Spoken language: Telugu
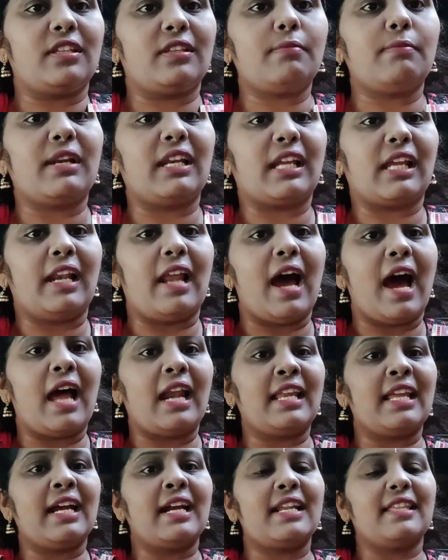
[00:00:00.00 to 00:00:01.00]
వచ్చేసి మనకి
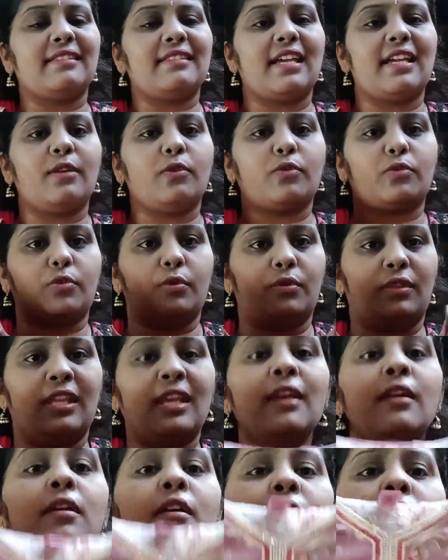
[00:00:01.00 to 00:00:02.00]
ఆలియా డిజైన్
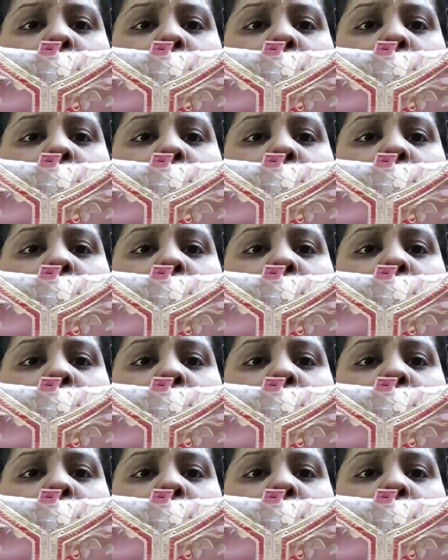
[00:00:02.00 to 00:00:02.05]
వస్తుంది